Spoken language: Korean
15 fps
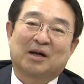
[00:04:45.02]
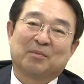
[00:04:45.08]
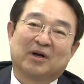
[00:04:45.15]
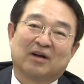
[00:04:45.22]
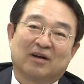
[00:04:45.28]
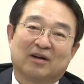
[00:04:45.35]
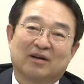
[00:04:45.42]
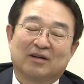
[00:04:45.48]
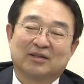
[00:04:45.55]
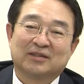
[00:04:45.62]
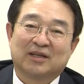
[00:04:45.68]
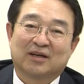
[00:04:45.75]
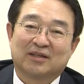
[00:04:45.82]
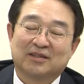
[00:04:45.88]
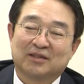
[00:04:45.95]
아마
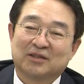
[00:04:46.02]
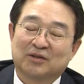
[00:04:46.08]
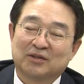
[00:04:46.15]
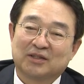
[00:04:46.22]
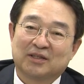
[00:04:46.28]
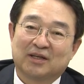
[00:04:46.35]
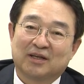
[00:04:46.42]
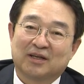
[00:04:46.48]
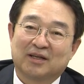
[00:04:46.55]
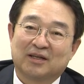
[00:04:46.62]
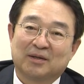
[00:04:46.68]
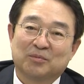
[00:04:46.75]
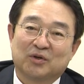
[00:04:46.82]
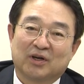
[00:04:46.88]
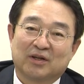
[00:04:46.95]
제가 이제 정치에
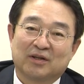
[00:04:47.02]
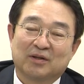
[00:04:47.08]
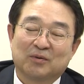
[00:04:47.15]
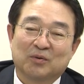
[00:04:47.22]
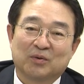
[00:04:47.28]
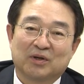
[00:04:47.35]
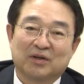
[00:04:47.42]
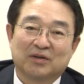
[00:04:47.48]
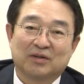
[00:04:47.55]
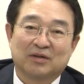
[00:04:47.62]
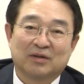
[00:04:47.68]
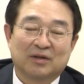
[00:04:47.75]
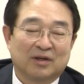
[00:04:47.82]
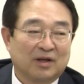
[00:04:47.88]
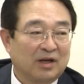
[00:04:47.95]
입문하게 된 동기는
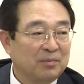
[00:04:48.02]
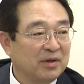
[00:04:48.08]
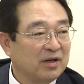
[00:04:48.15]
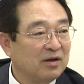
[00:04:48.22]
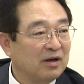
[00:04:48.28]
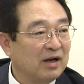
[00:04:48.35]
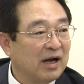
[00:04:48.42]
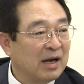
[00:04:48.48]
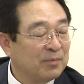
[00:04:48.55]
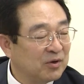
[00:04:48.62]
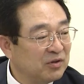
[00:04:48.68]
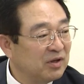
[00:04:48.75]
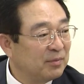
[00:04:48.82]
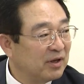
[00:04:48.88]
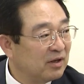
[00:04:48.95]
아마
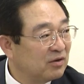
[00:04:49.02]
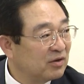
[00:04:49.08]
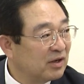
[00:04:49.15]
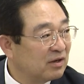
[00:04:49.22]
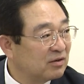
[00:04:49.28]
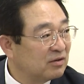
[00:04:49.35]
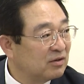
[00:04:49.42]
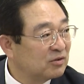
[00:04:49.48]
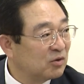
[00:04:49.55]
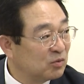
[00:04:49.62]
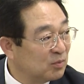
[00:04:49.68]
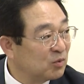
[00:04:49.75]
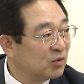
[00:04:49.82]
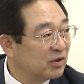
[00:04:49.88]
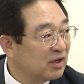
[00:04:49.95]
아버님의 영향을
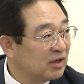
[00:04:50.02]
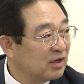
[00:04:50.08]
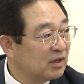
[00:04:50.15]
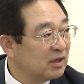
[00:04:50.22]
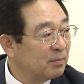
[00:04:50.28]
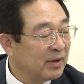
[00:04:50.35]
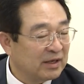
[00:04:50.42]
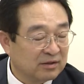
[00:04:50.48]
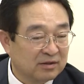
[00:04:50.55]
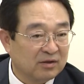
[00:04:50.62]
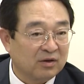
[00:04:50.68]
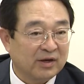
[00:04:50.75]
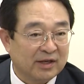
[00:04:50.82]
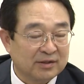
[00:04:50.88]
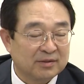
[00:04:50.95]
저도 모르게 받은
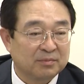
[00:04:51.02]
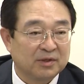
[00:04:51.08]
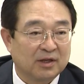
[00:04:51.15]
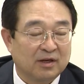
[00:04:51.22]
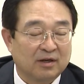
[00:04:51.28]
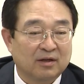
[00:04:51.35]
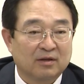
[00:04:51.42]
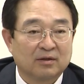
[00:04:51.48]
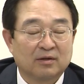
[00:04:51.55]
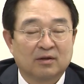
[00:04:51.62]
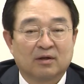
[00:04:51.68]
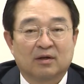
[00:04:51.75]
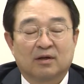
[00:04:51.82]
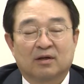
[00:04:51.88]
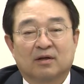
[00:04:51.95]
것 같습니다.
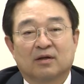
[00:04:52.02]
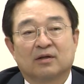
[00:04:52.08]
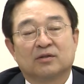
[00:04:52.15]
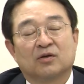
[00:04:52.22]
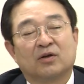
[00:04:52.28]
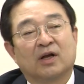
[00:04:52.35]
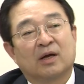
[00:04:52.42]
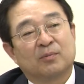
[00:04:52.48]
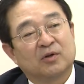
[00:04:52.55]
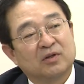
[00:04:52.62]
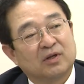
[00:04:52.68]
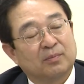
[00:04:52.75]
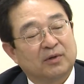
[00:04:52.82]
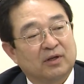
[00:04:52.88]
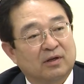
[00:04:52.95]
음. 아, 저희
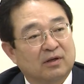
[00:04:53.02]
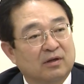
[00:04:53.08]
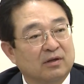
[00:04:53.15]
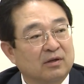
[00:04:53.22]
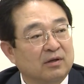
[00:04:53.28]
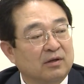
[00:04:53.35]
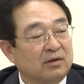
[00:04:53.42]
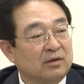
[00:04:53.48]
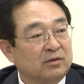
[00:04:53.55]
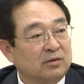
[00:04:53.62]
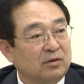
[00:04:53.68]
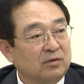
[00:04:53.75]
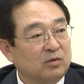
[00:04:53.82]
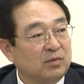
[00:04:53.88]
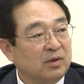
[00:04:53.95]
아버님이
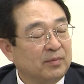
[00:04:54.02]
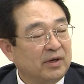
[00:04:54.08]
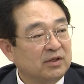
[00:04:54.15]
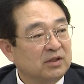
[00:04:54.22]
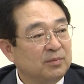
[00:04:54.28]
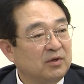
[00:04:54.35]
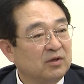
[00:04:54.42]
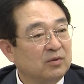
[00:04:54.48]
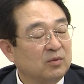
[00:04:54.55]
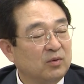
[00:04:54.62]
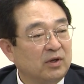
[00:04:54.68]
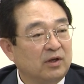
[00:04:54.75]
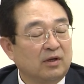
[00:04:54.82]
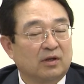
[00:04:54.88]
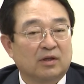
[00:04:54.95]

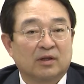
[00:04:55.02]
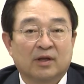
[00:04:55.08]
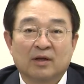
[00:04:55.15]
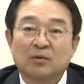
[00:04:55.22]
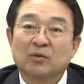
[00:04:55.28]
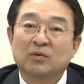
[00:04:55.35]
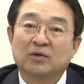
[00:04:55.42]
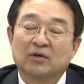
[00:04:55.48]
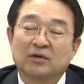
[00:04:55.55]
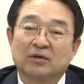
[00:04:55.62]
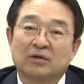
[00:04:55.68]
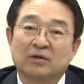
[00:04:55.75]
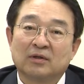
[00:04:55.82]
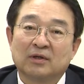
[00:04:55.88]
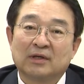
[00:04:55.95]
1981년도에
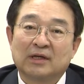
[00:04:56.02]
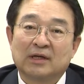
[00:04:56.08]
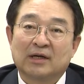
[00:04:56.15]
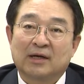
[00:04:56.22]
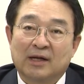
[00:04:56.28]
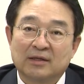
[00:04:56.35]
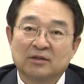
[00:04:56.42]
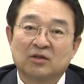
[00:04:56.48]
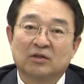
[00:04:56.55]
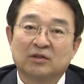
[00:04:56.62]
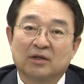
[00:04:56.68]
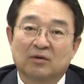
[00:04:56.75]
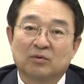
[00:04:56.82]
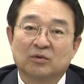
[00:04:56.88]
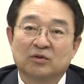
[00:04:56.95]
대통령을
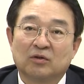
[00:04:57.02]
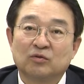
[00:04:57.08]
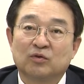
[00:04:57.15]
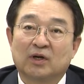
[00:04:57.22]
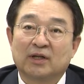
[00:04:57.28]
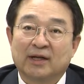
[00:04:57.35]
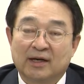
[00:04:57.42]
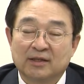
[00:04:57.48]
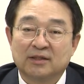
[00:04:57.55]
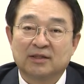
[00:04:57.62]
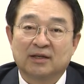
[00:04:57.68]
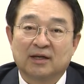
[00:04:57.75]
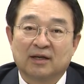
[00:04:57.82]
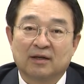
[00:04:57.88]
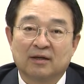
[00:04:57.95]
간선제로 선출할
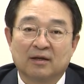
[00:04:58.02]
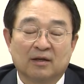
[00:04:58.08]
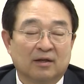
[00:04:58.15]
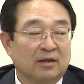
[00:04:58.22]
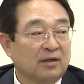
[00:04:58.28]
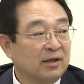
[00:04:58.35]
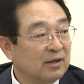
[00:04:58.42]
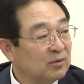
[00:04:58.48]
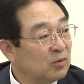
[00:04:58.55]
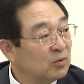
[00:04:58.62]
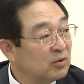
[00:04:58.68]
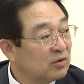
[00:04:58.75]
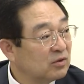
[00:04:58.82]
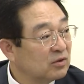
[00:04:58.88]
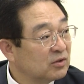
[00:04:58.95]
당시에
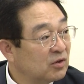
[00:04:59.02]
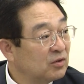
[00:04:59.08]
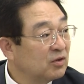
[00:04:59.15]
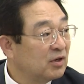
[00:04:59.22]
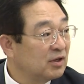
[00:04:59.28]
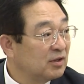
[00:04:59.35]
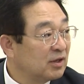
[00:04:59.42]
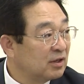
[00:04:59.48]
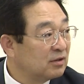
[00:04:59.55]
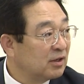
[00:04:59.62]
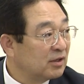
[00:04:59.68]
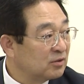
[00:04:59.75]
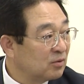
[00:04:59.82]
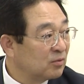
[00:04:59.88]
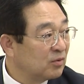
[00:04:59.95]
대통령 선거인단을
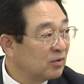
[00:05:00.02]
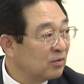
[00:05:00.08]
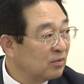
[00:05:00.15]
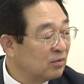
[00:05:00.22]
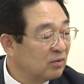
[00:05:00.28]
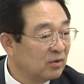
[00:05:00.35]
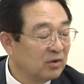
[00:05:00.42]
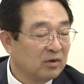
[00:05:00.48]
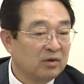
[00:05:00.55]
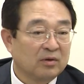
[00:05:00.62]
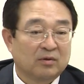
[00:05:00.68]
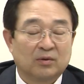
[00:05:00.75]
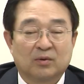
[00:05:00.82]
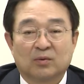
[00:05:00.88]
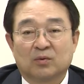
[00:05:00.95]
하셨고요.
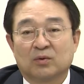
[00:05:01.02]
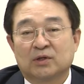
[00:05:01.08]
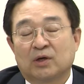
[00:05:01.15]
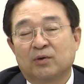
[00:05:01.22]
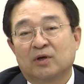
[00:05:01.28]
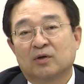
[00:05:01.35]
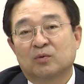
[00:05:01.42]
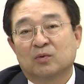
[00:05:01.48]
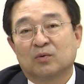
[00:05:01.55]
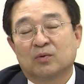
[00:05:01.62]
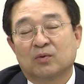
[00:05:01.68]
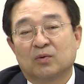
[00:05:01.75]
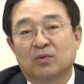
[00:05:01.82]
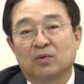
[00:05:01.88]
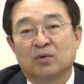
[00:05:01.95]
그리고 또
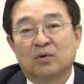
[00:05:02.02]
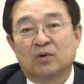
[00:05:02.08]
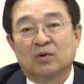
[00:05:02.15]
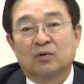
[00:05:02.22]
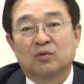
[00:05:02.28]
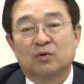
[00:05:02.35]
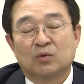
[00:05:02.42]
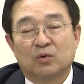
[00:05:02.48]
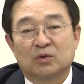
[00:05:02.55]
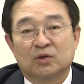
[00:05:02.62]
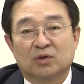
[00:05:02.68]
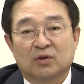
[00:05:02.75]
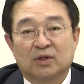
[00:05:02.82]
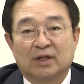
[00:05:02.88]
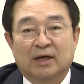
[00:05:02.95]
사회활동으로
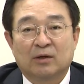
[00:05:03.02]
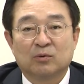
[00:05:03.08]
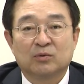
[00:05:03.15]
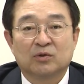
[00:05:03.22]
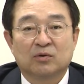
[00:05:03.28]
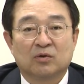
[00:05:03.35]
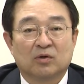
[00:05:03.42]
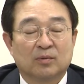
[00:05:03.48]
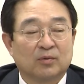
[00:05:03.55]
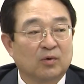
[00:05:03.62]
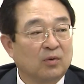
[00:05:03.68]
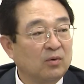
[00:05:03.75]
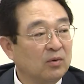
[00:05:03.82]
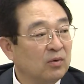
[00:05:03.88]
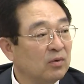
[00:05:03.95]
뉴욕천 나이온스
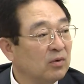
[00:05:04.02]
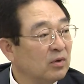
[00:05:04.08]
클럽으로